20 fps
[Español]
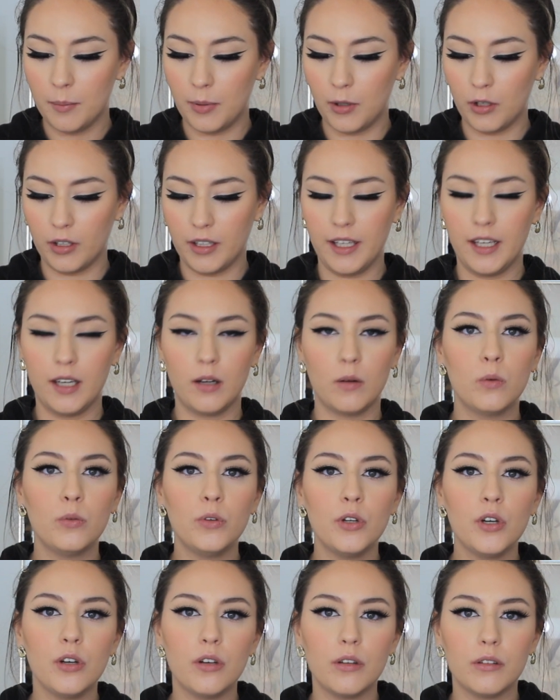porque
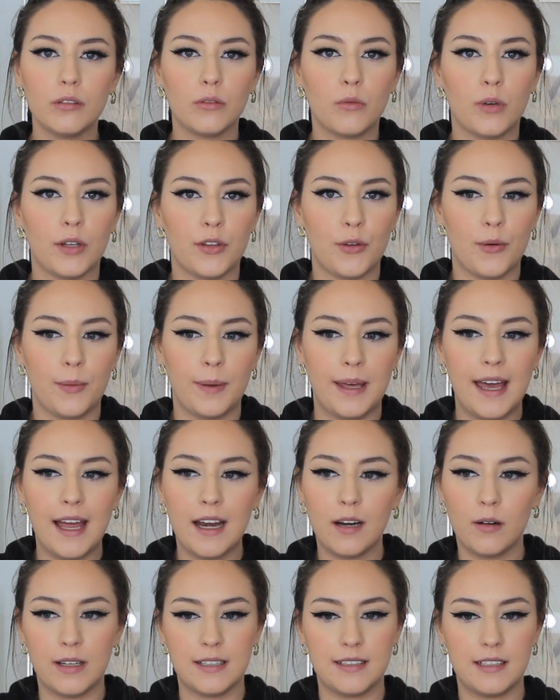uno cuando ve
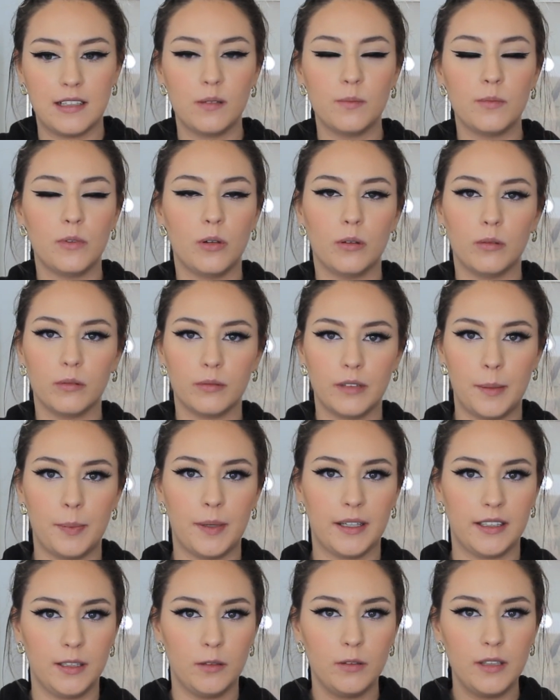algo así como de
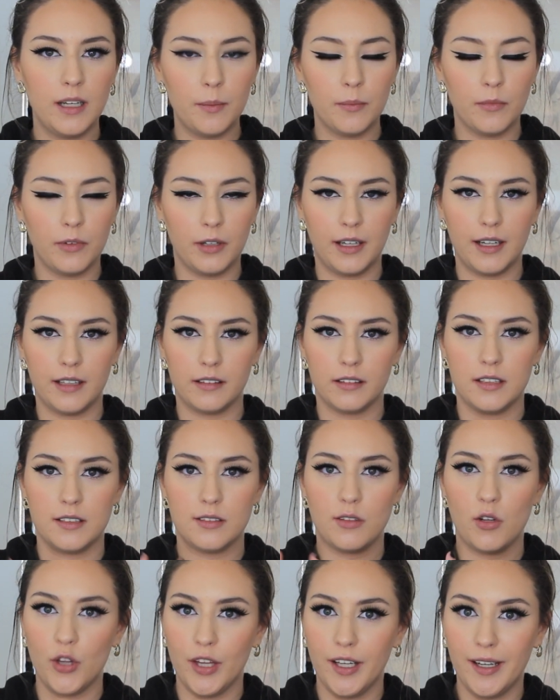partículas muy
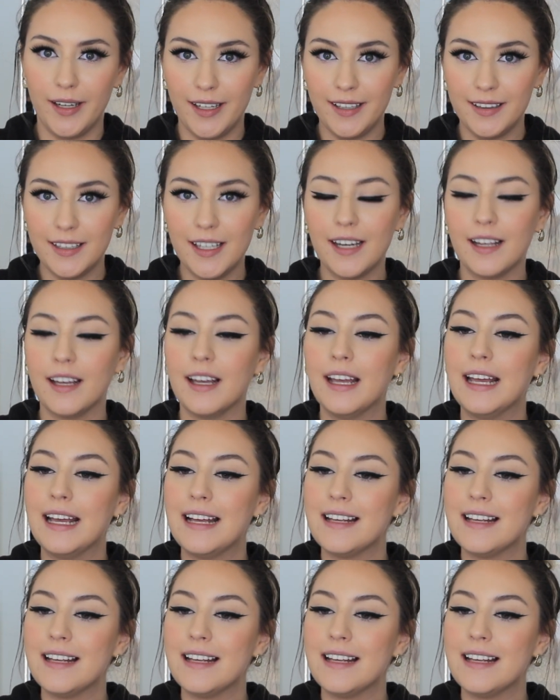grandes o de glitter,